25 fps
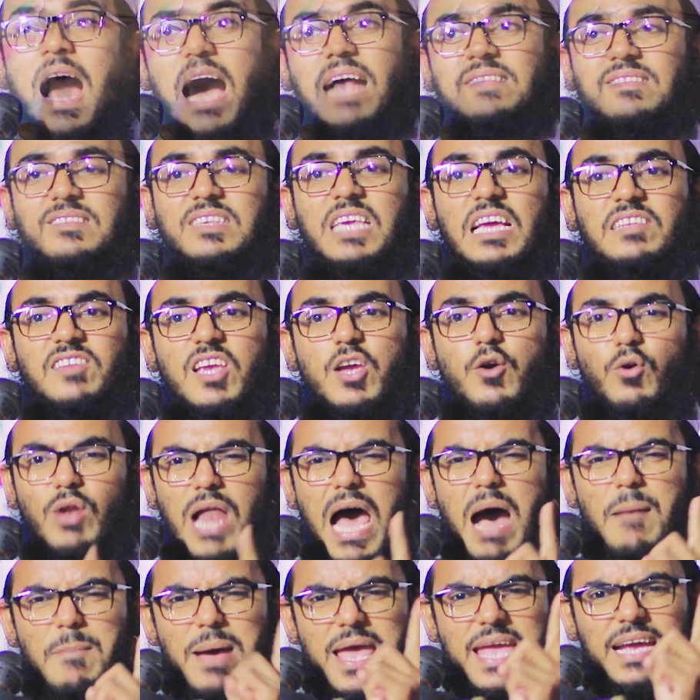আজকে যে
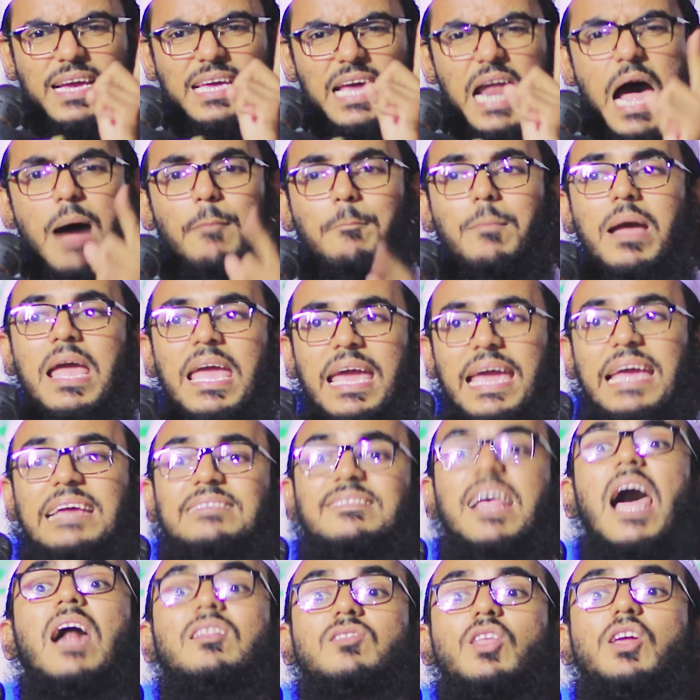ওলামাই কালাম এ
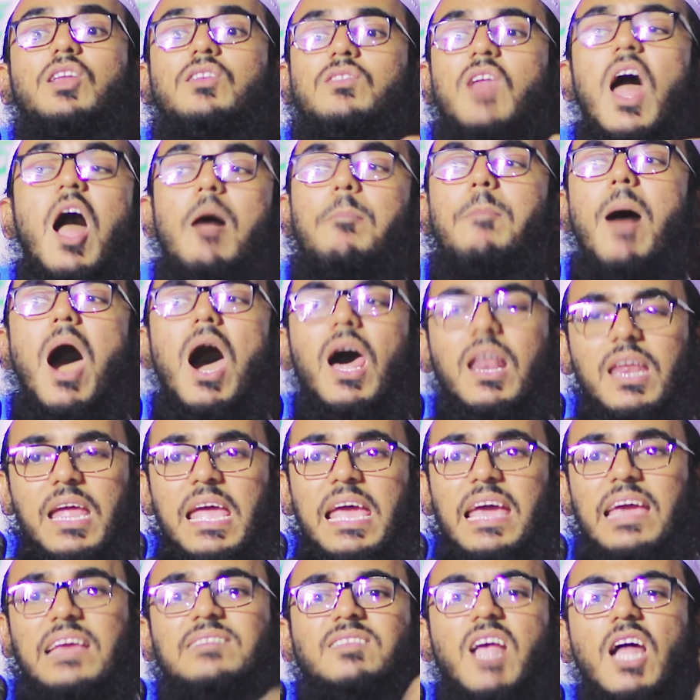জাতির রাহবার
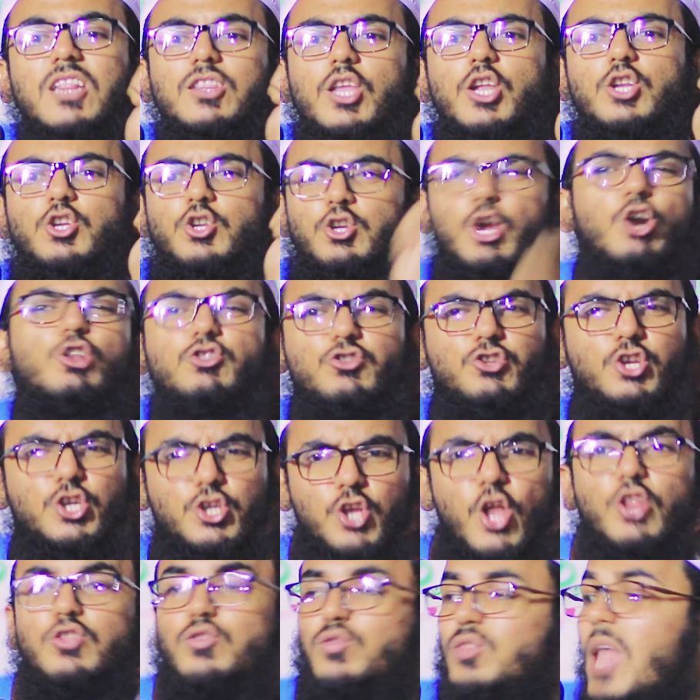এ জাতির সূর্য
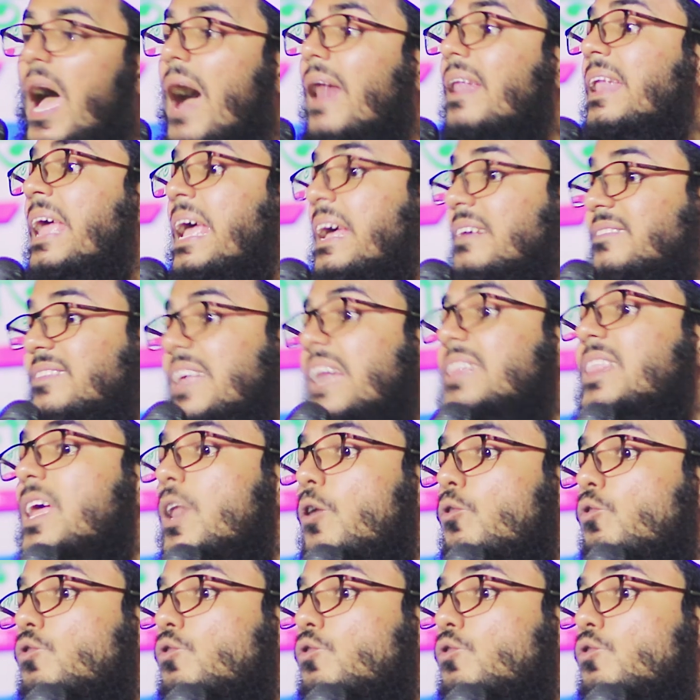আশ্চর্য সন্তান যাদের